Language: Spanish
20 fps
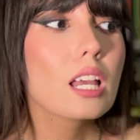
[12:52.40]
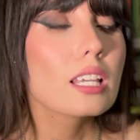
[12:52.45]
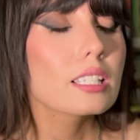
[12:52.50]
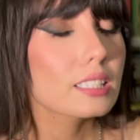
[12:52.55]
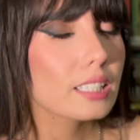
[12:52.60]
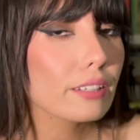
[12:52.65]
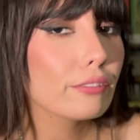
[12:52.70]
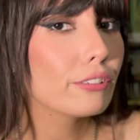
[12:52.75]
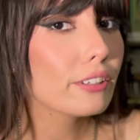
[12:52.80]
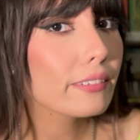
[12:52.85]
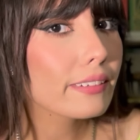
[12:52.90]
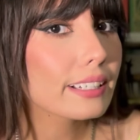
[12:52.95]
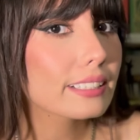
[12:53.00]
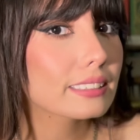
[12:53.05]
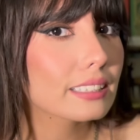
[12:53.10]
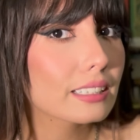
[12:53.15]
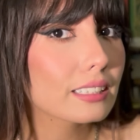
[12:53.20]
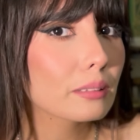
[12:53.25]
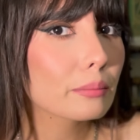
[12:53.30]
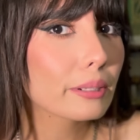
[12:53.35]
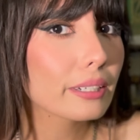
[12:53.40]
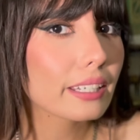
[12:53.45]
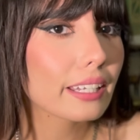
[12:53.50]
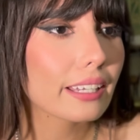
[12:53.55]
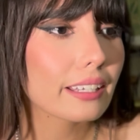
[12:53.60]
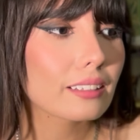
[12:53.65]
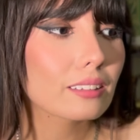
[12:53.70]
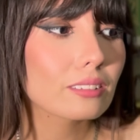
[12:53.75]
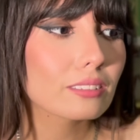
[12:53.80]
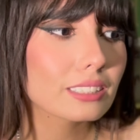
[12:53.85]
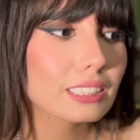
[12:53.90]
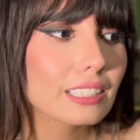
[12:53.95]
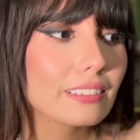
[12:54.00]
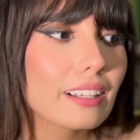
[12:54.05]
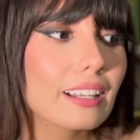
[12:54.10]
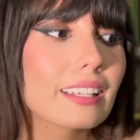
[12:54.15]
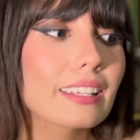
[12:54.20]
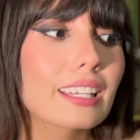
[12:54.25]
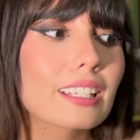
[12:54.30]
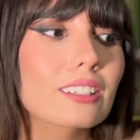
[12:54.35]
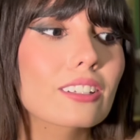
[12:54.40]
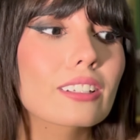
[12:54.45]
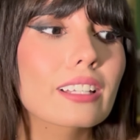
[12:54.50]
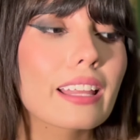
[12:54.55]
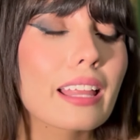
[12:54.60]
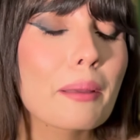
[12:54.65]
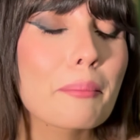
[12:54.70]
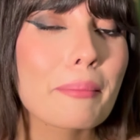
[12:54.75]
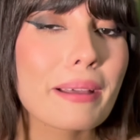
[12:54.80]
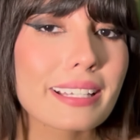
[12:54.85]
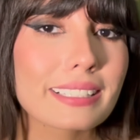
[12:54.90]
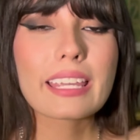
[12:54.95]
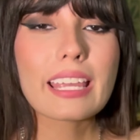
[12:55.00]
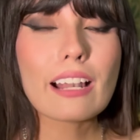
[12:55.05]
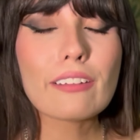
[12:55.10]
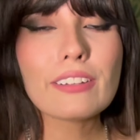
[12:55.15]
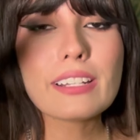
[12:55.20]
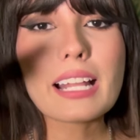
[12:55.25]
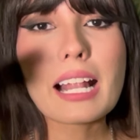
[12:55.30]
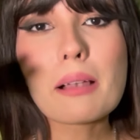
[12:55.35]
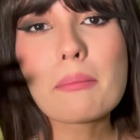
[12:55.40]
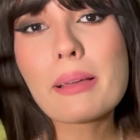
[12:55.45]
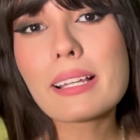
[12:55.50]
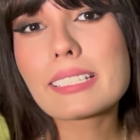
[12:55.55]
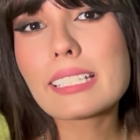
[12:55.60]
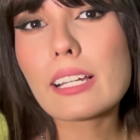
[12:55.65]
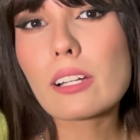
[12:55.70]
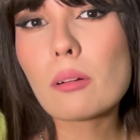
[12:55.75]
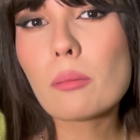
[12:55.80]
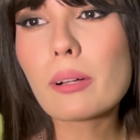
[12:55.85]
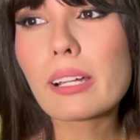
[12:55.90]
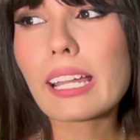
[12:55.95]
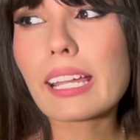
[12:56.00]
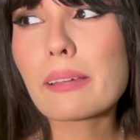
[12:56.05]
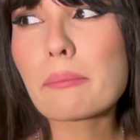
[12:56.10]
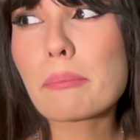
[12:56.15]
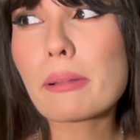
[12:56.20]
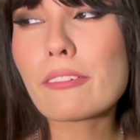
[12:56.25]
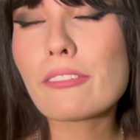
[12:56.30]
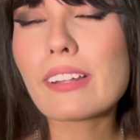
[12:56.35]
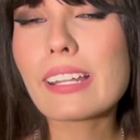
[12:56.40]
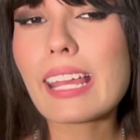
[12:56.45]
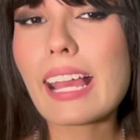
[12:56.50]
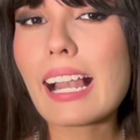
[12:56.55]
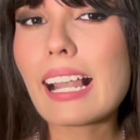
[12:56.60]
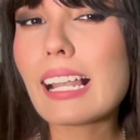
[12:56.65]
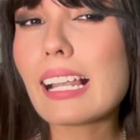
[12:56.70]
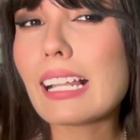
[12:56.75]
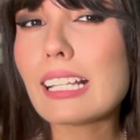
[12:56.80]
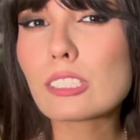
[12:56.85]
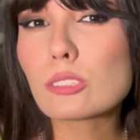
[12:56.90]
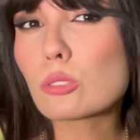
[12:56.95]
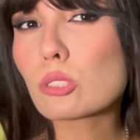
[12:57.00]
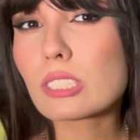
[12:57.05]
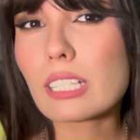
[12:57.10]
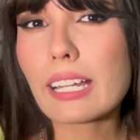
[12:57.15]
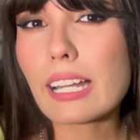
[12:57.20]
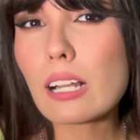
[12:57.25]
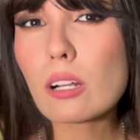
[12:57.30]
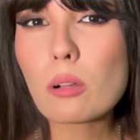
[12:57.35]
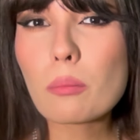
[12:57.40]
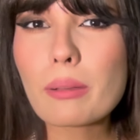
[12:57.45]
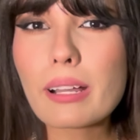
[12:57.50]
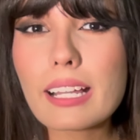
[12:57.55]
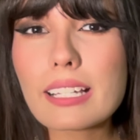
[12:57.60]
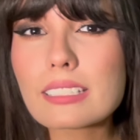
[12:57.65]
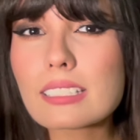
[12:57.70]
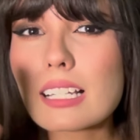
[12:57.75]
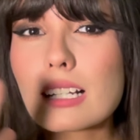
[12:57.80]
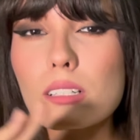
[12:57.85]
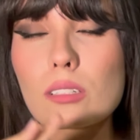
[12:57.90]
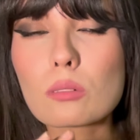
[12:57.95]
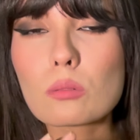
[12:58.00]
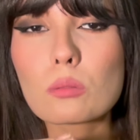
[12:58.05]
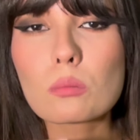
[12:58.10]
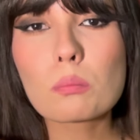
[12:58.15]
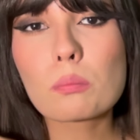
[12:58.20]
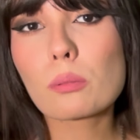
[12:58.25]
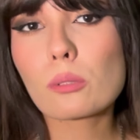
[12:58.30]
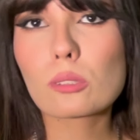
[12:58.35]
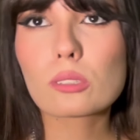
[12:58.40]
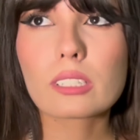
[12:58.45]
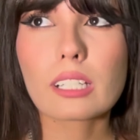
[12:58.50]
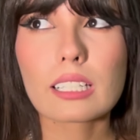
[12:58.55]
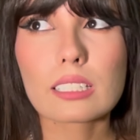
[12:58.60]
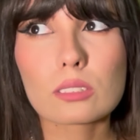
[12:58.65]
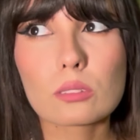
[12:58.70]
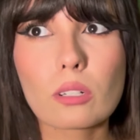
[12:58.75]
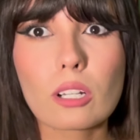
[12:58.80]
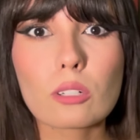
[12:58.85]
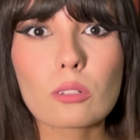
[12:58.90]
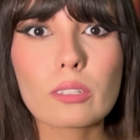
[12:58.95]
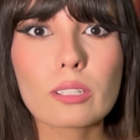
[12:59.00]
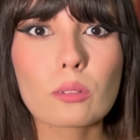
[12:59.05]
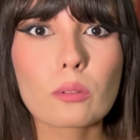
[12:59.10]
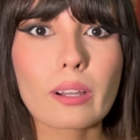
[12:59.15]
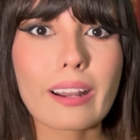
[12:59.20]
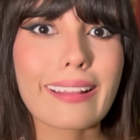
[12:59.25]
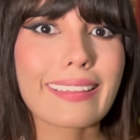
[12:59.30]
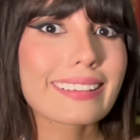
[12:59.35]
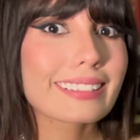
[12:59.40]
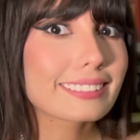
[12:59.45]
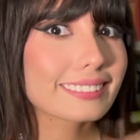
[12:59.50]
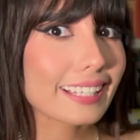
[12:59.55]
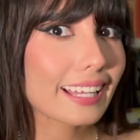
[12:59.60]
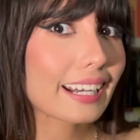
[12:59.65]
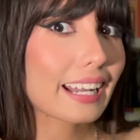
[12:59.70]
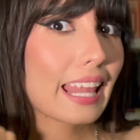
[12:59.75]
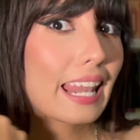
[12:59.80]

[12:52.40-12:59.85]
sí fue bastante porque no estaba leyendo nada más. Y al final me hacía como que prefería escuchar algo más, algún podcast o algo en lugar de estar